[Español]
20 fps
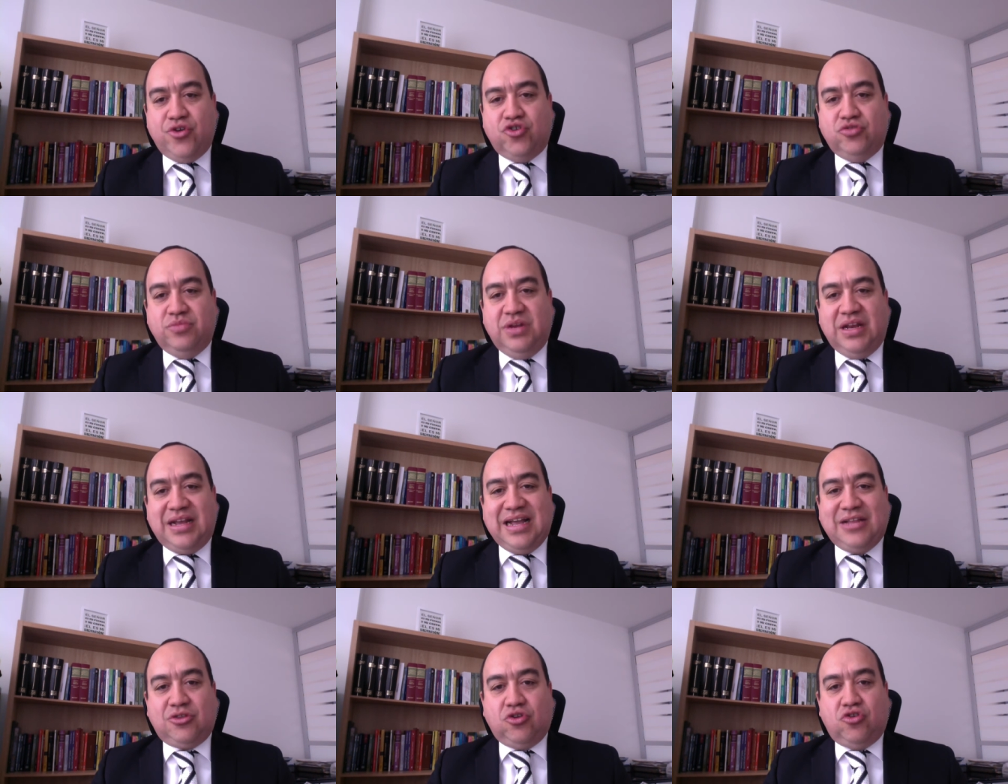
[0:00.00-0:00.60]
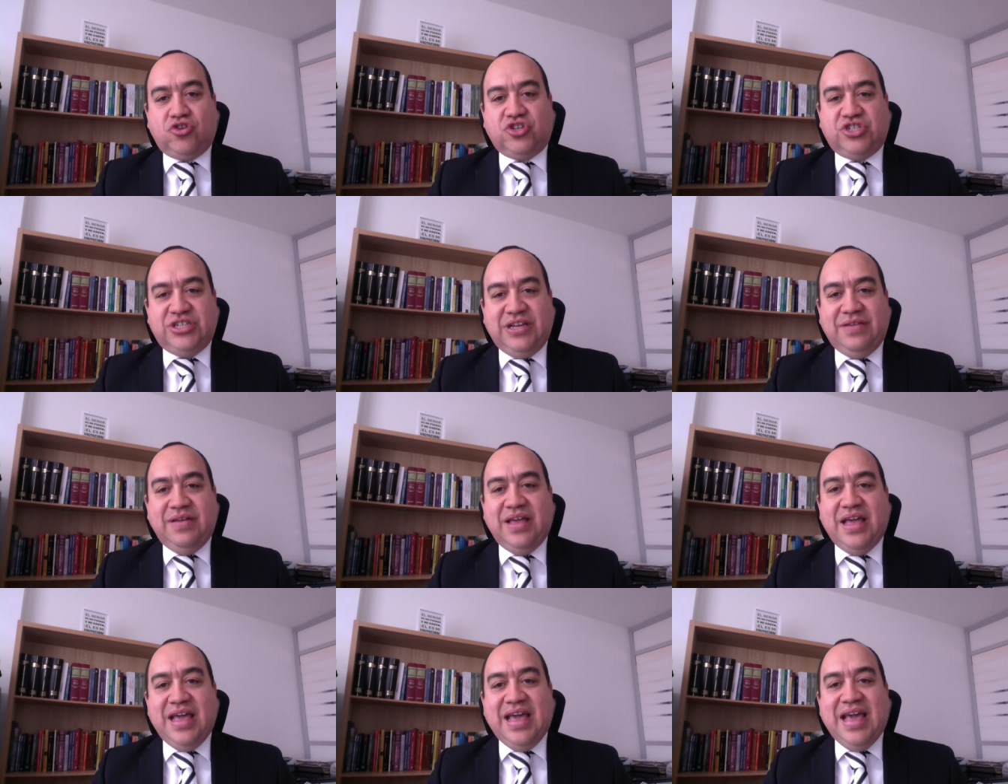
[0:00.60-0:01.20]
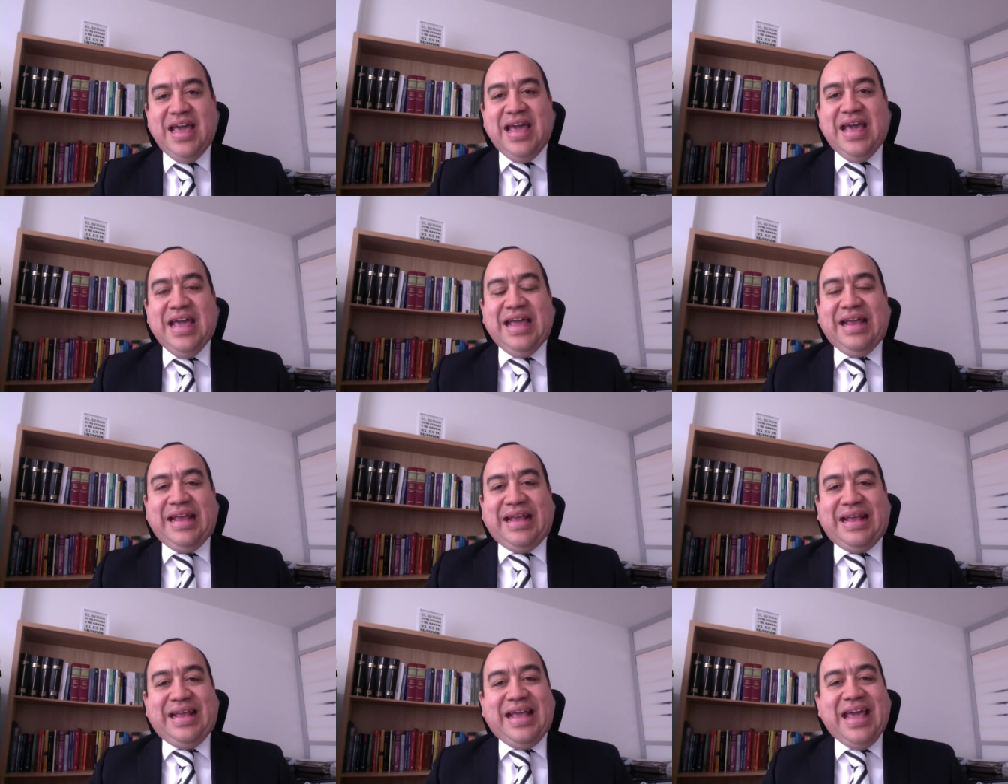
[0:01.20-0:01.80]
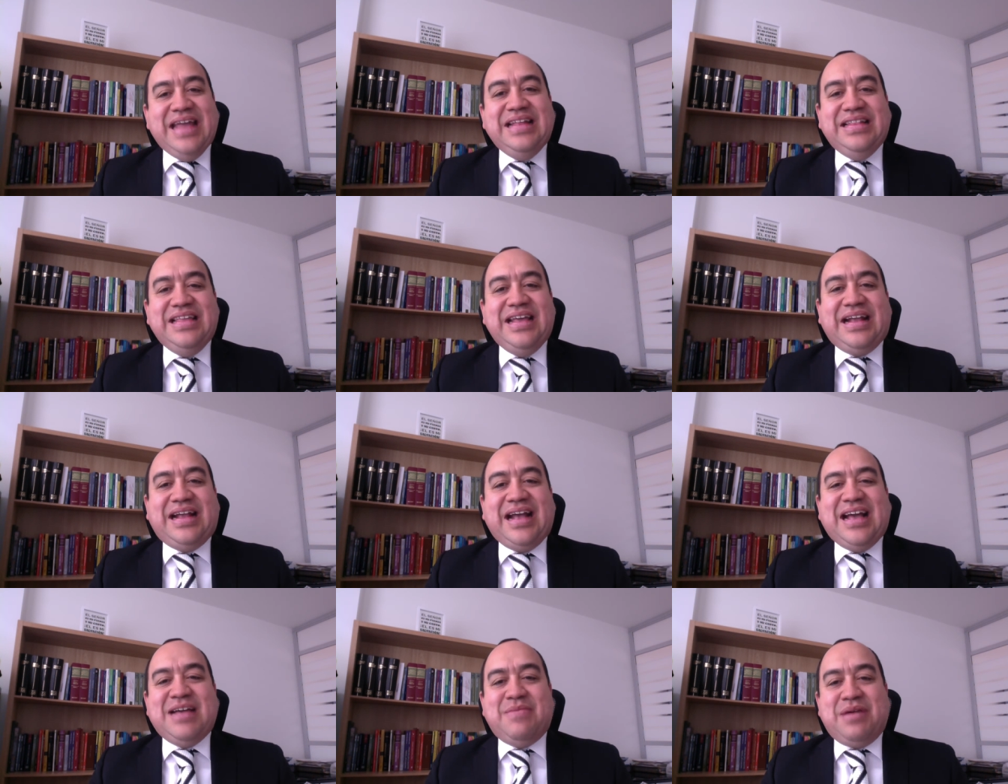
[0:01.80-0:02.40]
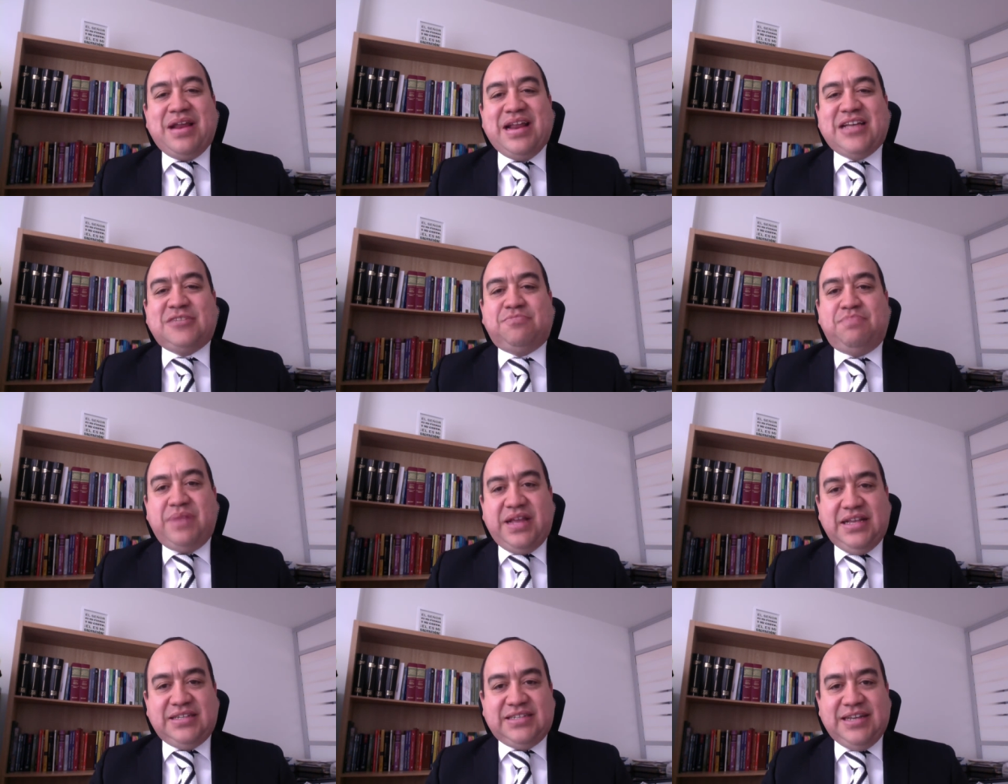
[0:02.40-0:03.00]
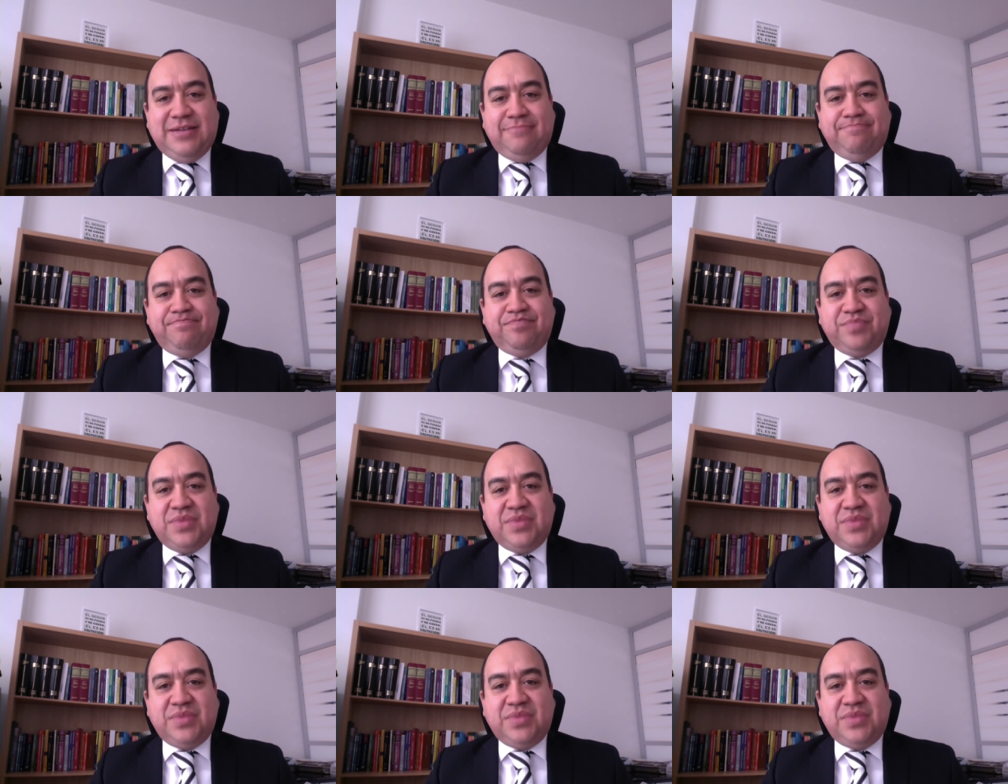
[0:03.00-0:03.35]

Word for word: 2014, que indica de manera expresa